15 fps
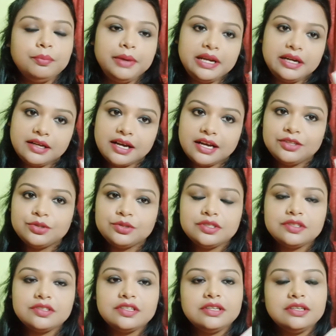মেন কাজ হচ্ছে
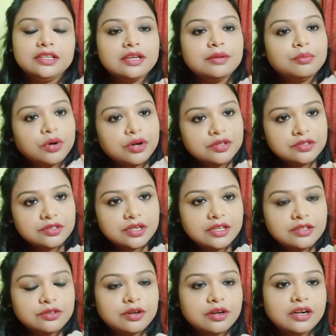স্কিনকে ময়েশ্চারাইজ
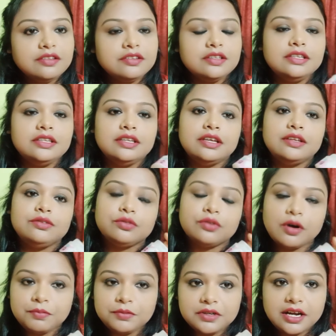করা স্কিনকে
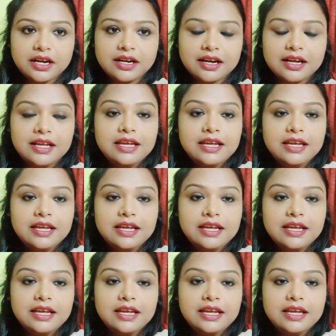সফট রাখা